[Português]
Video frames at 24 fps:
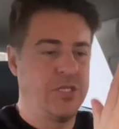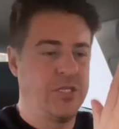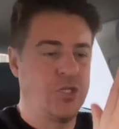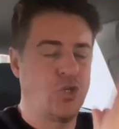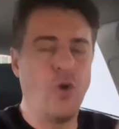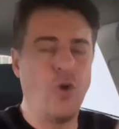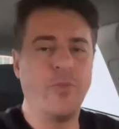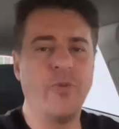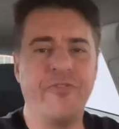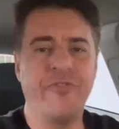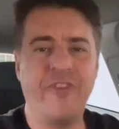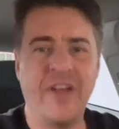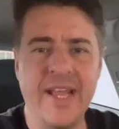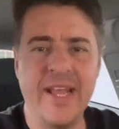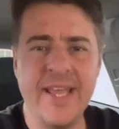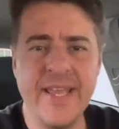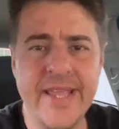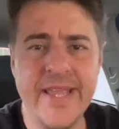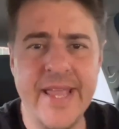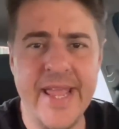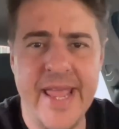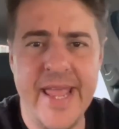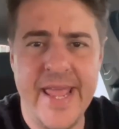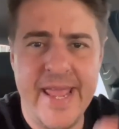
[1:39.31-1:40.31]
Como eu falei,
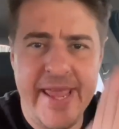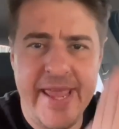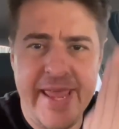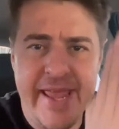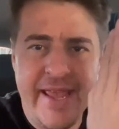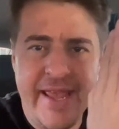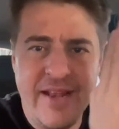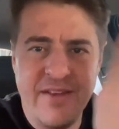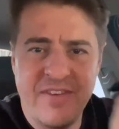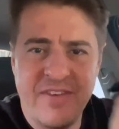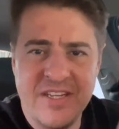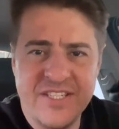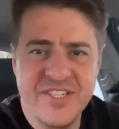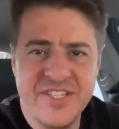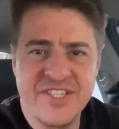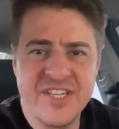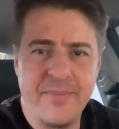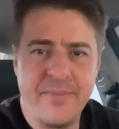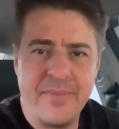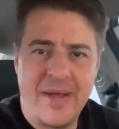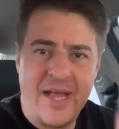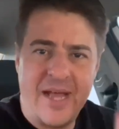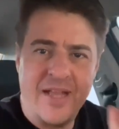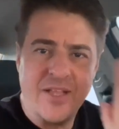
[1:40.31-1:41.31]
ele vai se
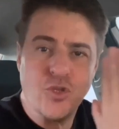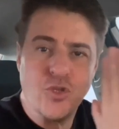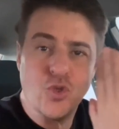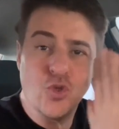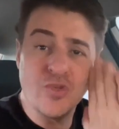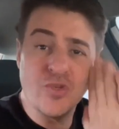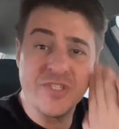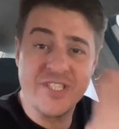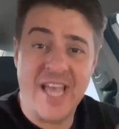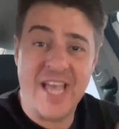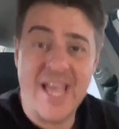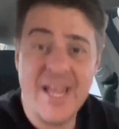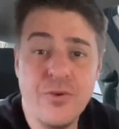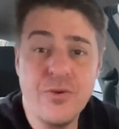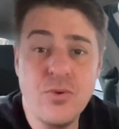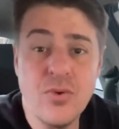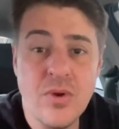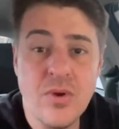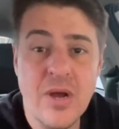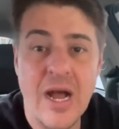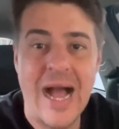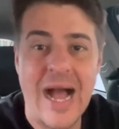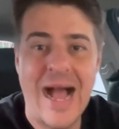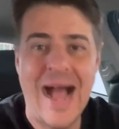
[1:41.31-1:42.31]
chamar do zero
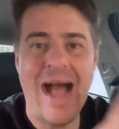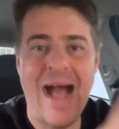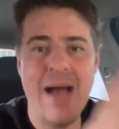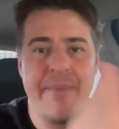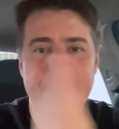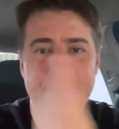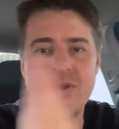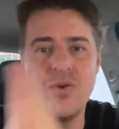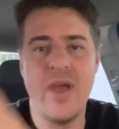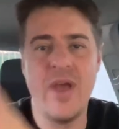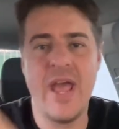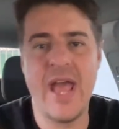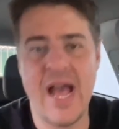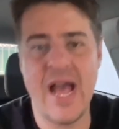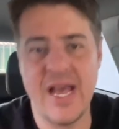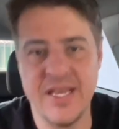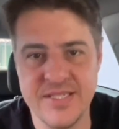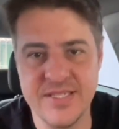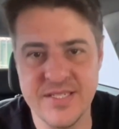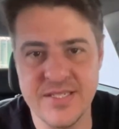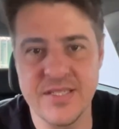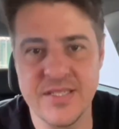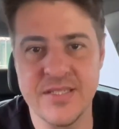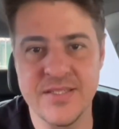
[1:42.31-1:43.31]
a mil
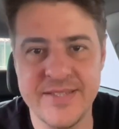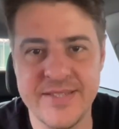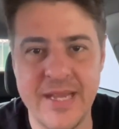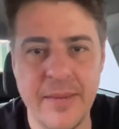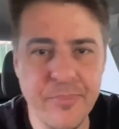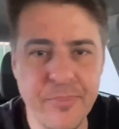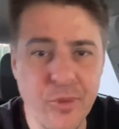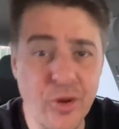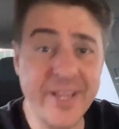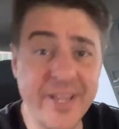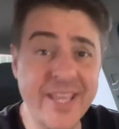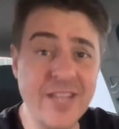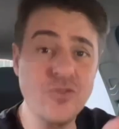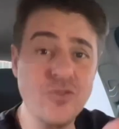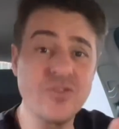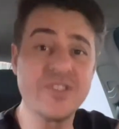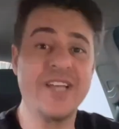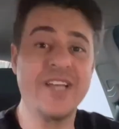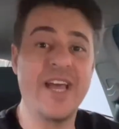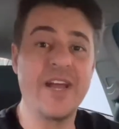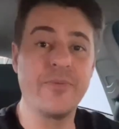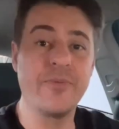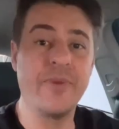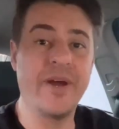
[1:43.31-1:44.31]
reais, tá? Por que do
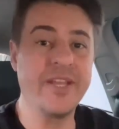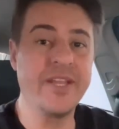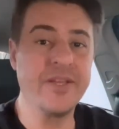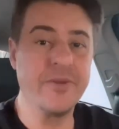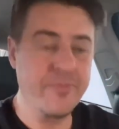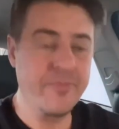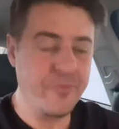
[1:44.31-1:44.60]
zero, Marinho?